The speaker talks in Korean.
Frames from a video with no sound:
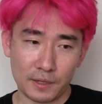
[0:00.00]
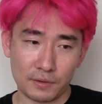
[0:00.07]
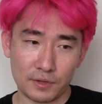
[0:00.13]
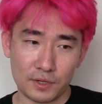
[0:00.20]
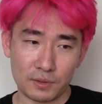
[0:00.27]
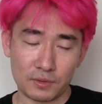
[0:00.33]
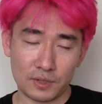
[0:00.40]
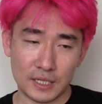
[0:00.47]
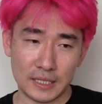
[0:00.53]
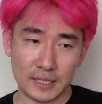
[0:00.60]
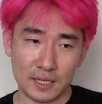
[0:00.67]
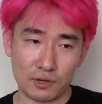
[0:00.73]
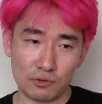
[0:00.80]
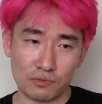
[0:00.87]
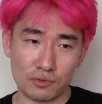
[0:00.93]
근데
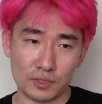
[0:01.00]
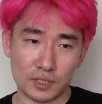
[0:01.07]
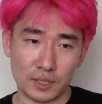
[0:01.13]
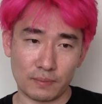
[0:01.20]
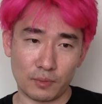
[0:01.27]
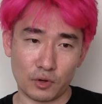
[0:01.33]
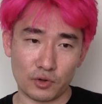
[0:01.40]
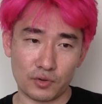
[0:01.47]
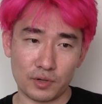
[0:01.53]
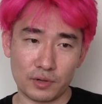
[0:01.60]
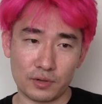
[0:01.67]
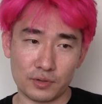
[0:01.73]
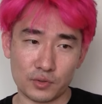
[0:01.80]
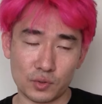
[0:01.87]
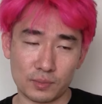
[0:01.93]
기타고 이제
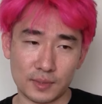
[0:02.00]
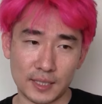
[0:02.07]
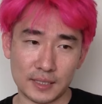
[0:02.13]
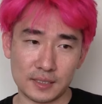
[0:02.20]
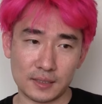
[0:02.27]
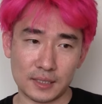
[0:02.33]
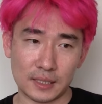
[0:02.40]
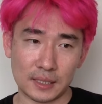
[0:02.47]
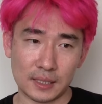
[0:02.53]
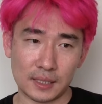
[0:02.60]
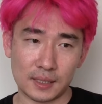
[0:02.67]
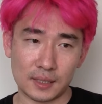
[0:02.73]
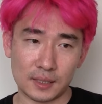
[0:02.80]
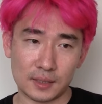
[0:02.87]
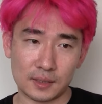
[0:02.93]
머큐리를 좀 깠으니까